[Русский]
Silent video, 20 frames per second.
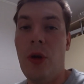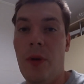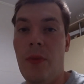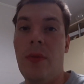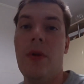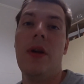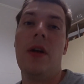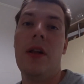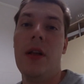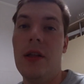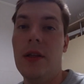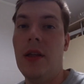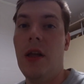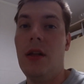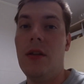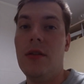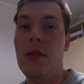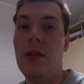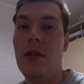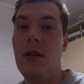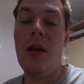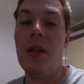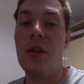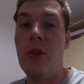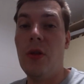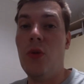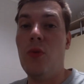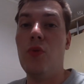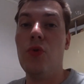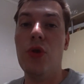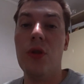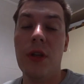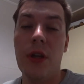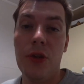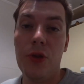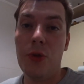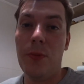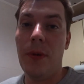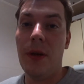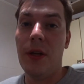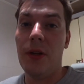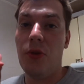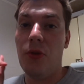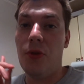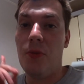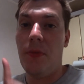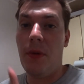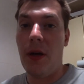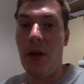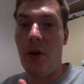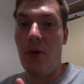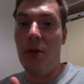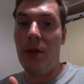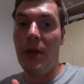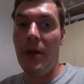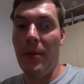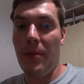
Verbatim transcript: проголодался. На ужин хочу приготовить макароны.